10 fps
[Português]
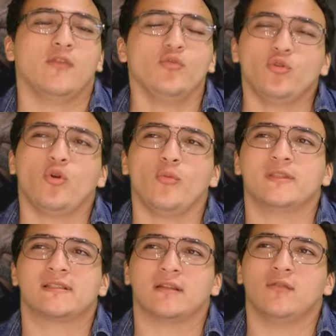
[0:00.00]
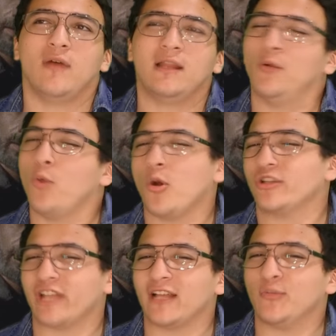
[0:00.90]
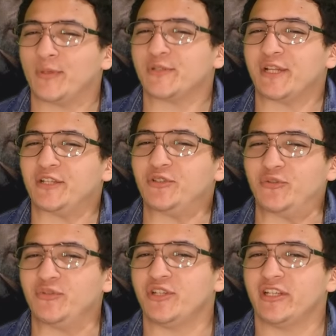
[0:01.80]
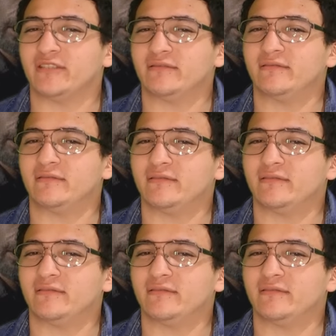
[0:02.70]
Eu tô começando a não gostar do personagem do Negan.